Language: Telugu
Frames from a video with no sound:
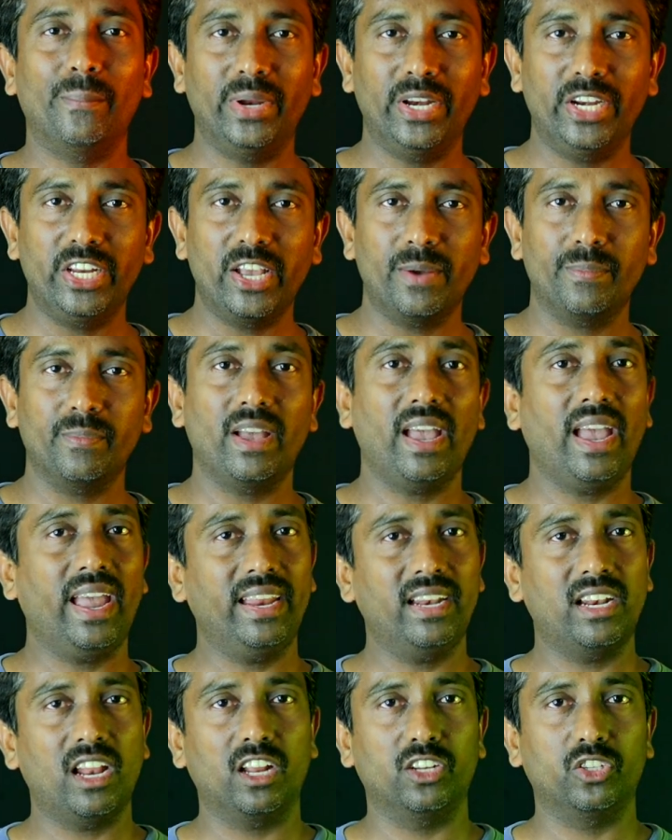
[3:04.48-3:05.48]
మీడియం
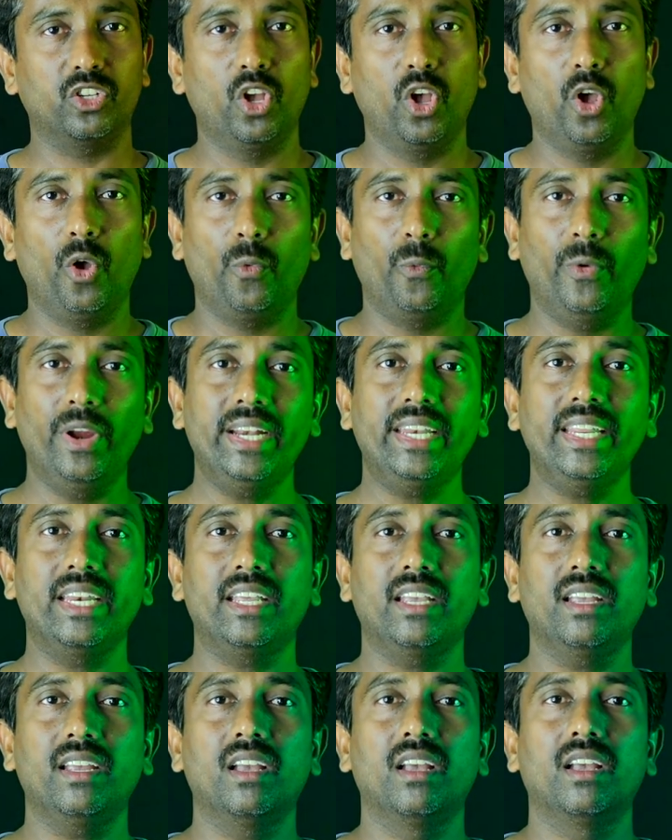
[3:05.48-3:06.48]
అండ్ లార్జ్
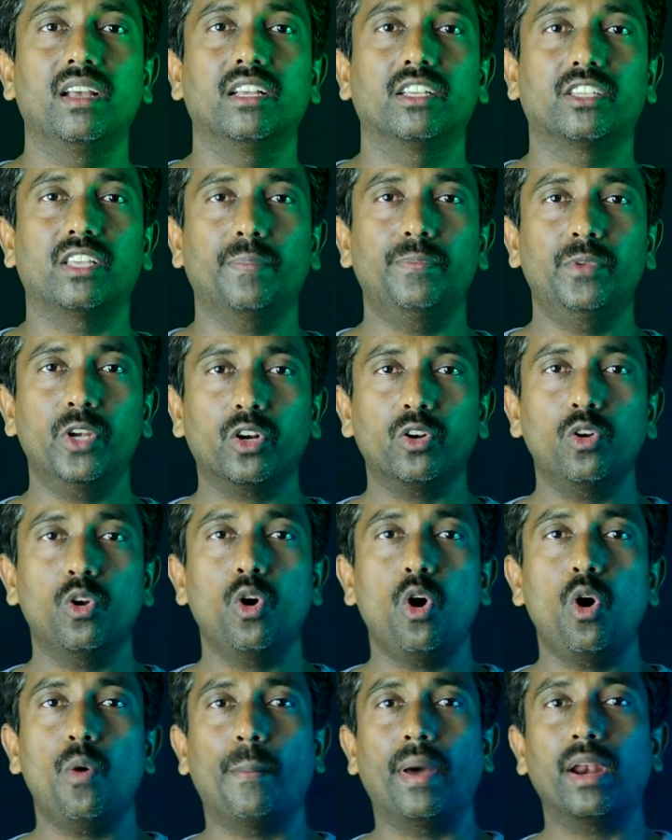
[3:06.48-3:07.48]
వీటిని
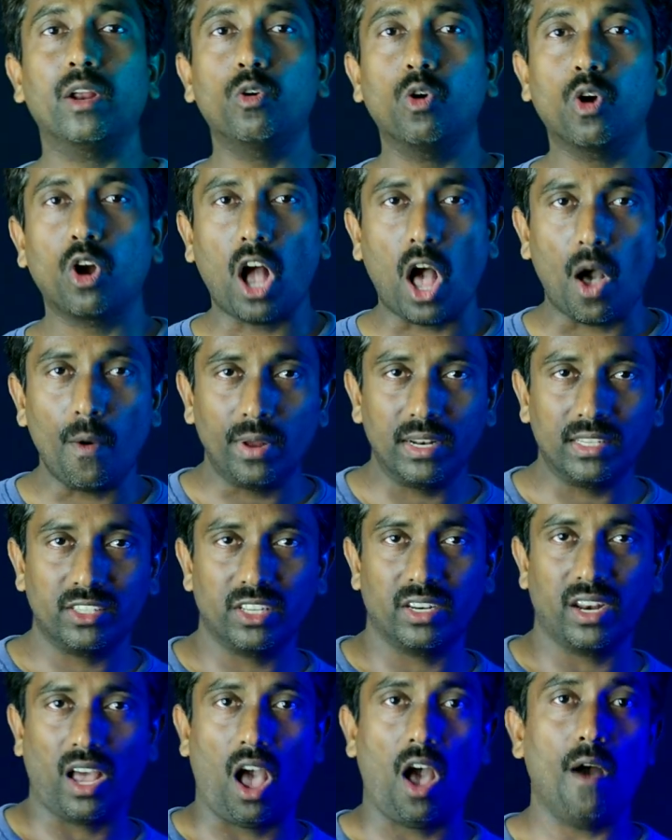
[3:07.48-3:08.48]
సబ్జెక్ట్లో మనకు
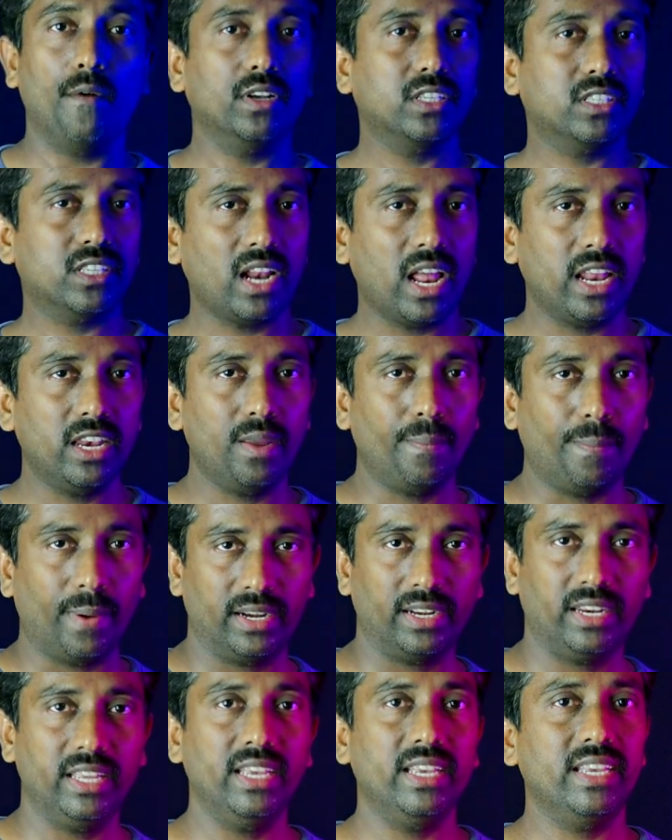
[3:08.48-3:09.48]
కావలసిన అవసరాన్ని
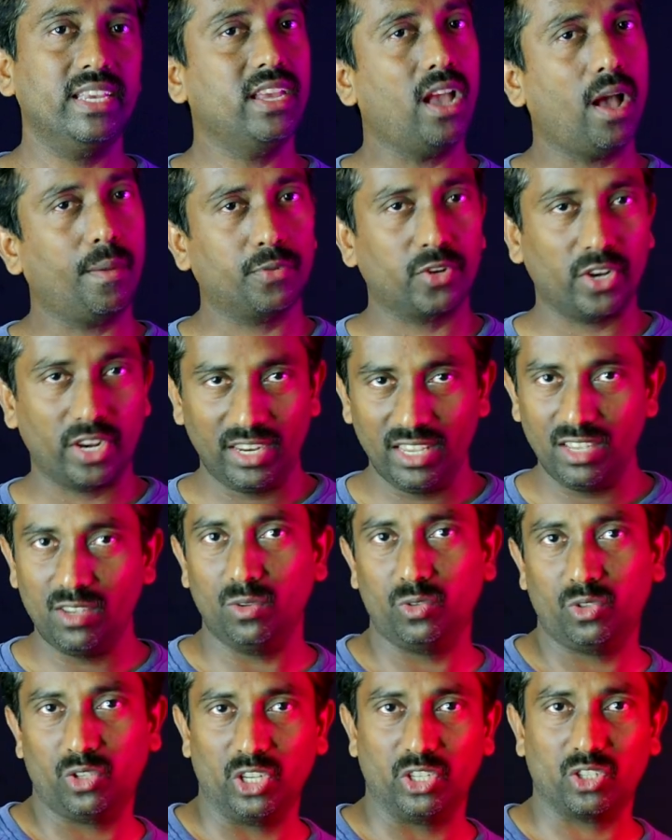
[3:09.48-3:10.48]
బట్టి ఈ ఆప్షన్ని
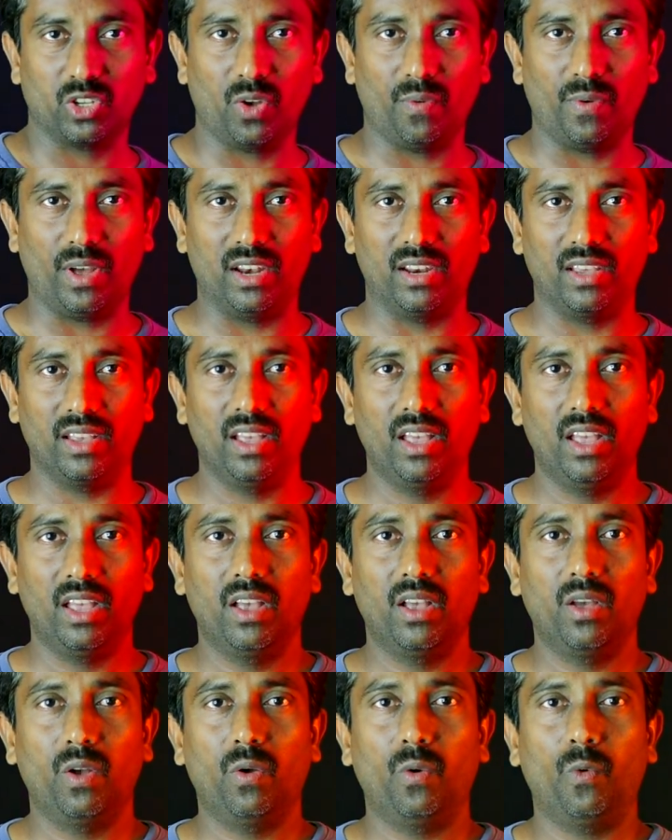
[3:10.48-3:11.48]
యూజ్ చేసుకోవాలి
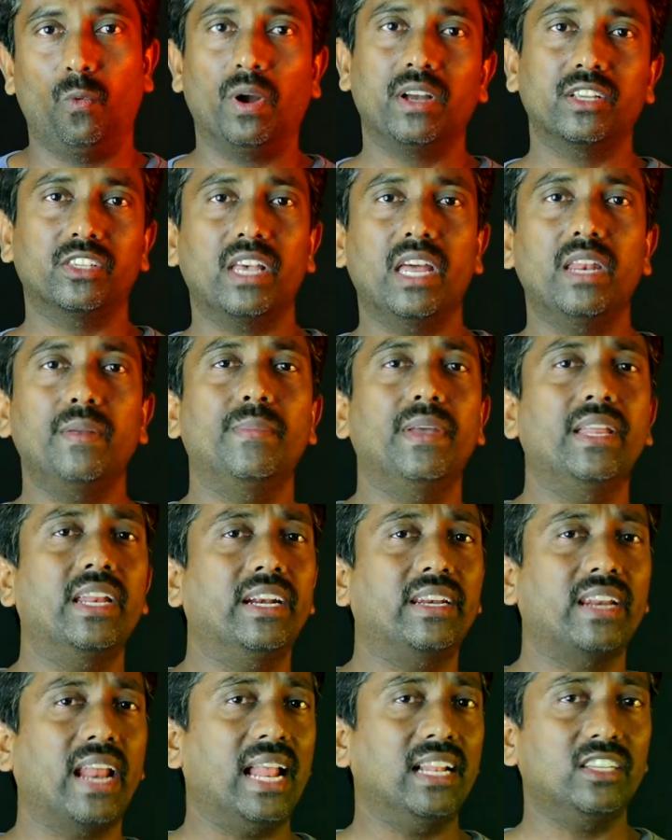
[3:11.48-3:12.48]
ఒకసారి
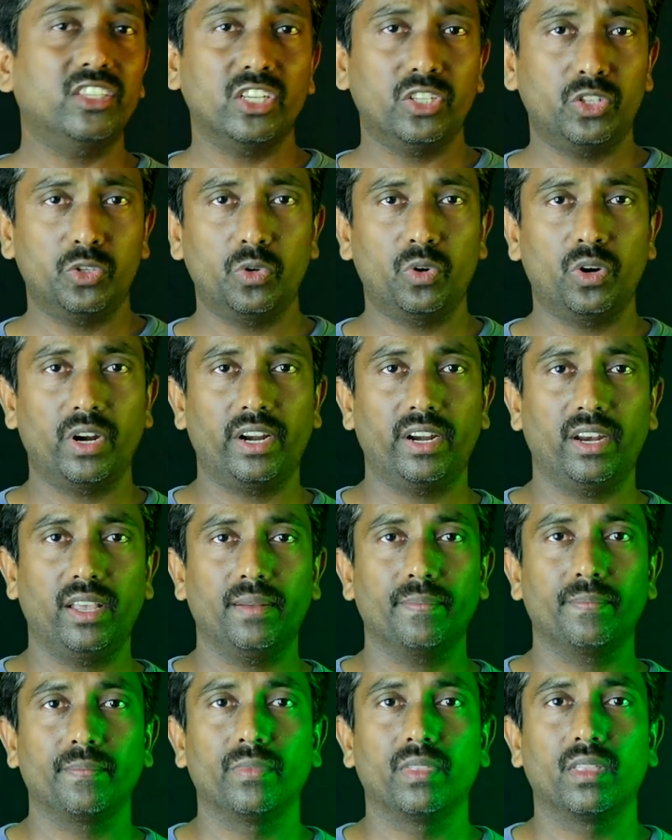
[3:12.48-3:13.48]
మీరే ట్రయల్ చేసి
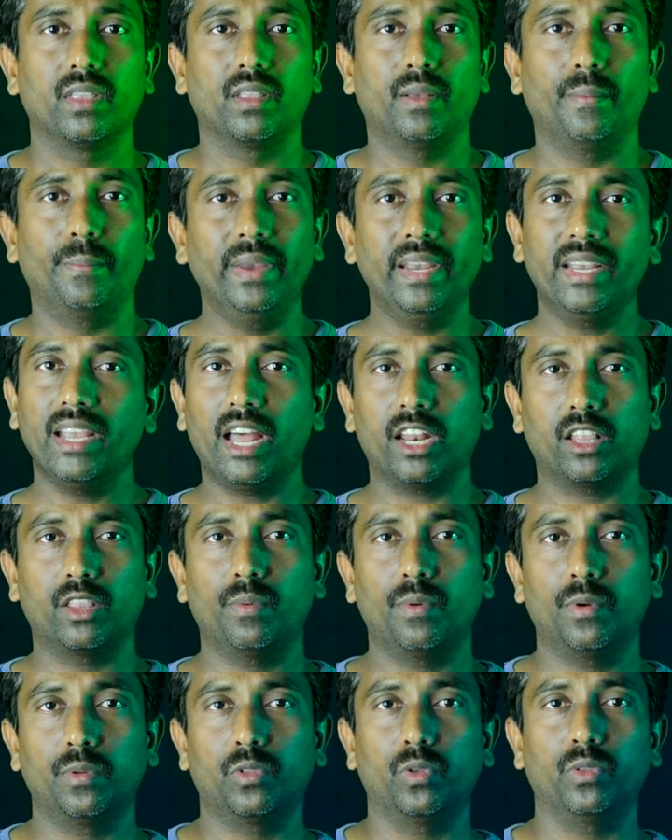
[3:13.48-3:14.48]
చూడండి మీకే
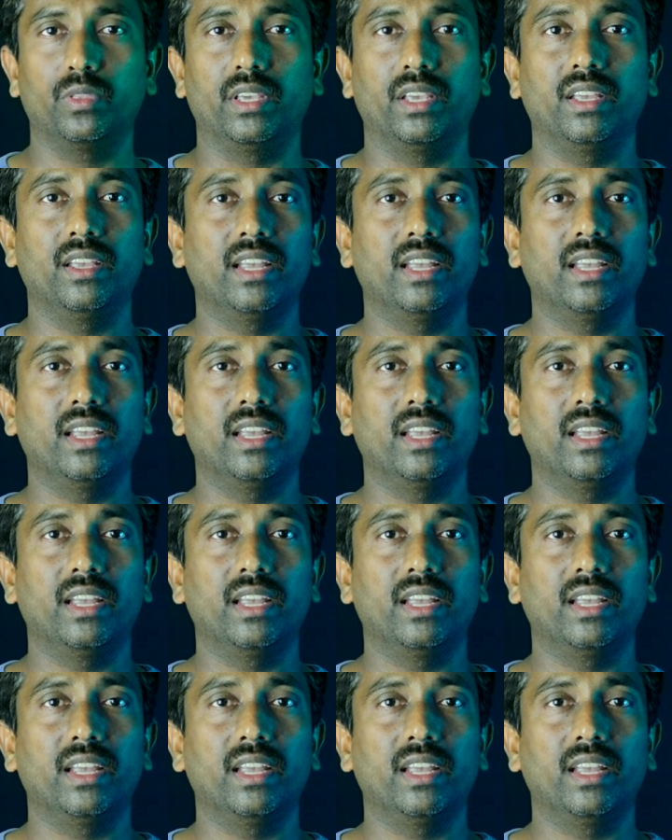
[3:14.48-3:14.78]
అర్థమవుతుంది